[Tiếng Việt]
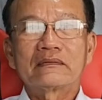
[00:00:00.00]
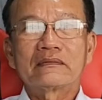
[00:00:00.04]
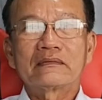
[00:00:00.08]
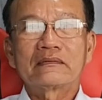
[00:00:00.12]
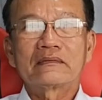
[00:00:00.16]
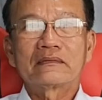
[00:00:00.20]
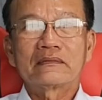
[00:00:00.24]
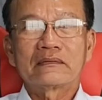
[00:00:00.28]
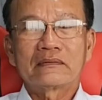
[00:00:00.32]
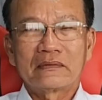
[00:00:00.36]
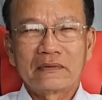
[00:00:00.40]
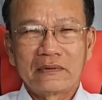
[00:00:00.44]

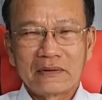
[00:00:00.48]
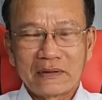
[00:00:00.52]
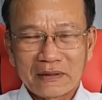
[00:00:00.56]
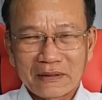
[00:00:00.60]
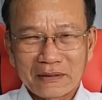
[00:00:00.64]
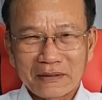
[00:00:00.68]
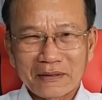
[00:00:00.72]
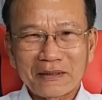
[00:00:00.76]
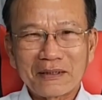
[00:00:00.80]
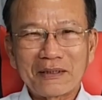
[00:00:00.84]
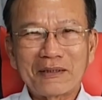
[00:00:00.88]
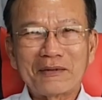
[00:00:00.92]
cũng dễ
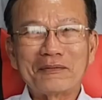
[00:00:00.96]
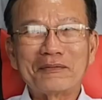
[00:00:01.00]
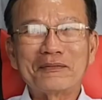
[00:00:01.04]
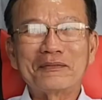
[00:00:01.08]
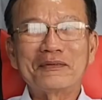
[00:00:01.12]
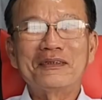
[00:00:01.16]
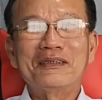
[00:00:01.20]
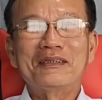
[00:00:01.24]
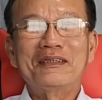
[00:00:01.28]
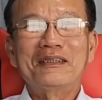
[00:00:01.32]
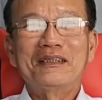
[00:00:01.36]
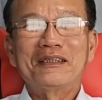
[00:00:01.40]
dàng hơn
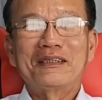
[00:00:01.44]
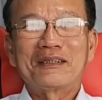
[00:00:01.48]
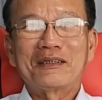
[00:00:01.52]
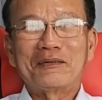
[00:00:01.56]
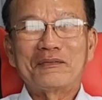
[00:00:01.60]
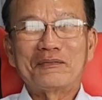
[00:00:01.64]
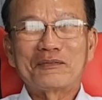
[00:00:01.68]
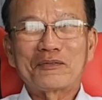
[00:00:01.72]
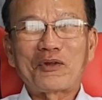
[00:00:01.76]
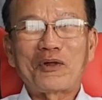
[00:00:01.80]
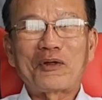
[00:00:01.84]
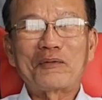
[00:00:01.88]
yeah.
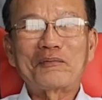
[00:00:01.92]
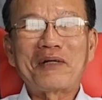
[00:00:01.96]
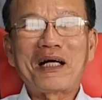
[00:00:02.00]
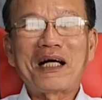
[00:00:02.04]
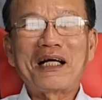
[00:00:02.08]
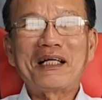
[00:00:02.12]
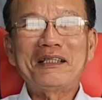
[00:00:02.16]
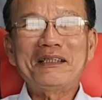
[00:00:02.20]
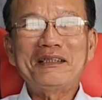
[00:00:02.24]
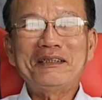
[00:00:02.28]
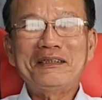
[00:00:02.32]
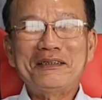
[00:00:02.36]
thoải
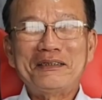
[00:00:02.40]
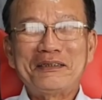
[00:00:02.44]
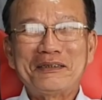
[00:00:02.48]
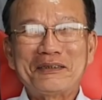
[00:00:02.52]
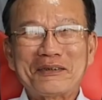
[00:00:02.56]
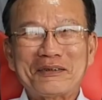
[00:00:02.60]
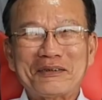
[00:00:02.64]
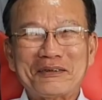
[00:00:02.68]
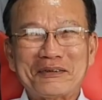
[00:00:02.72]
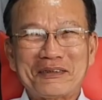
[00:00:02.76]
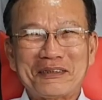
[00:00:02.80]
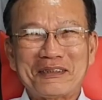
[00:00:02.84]
mái dạ
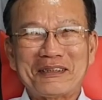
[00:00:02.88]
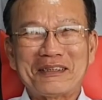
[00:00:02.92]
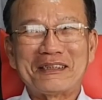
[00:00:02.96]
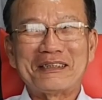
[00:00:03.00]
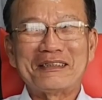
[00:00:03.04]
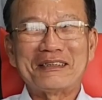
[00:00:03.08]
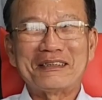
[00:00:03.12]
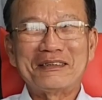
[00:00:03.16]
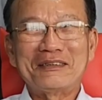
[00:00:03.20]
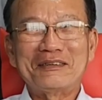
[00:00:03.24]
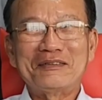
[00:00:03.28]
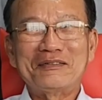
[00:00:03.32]
yeah, thoải
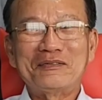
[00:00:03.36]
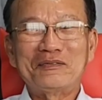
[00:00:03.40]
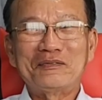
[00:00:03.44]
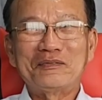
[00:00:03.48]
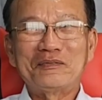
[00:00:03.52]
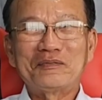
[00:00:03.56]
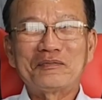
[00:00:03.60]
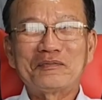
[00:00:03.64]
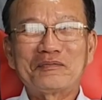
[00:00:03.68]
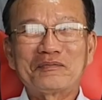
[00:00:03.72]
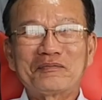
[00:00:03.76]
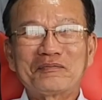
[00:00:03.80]
mái
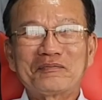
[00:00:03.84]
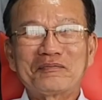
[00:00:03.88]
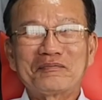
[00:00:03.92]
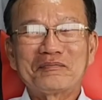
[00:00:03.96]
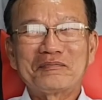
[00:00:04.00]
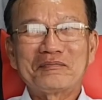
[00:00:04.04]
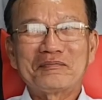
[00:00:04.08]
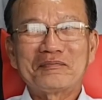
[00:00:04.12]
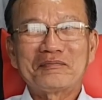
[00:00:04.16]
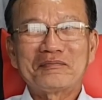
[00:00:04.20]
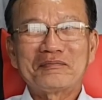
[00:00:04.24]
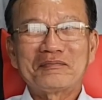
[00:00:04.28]
bây giờ
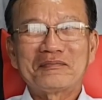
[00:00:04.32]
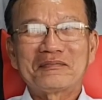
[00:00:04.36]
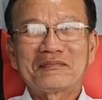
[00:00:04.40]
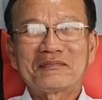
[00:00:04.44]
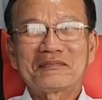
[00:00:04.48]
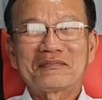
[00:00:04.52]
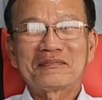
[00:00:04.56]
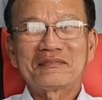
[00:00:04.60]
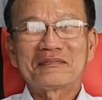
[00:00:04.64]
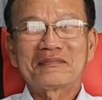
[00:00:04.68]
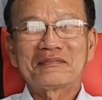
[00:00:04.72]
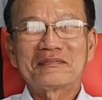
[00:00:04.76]
mình chờ vào cái
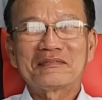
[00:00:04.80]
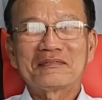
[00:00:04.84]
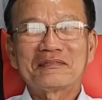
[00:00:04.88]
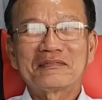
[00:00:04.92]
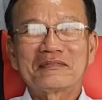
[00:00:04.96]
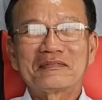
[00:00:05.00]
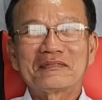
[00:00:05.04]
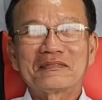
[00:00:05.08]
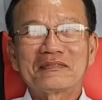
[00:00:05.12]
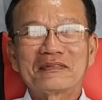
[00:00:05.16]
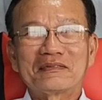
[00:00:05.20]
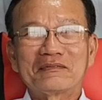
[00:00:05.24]
duyên anh
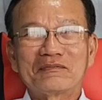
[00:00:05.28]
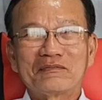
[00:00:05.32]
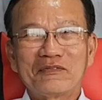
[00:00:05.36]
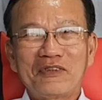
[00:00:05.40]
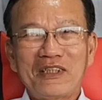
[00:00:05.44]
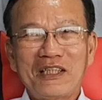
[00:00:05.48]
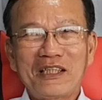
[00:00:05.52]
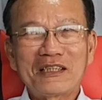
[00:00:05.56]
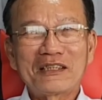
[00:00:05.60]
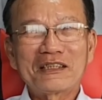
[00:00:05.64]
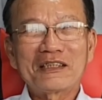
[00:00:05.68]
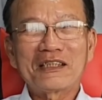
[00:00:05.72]
ha
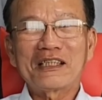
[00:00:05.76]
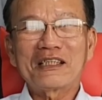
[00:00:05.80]
vâng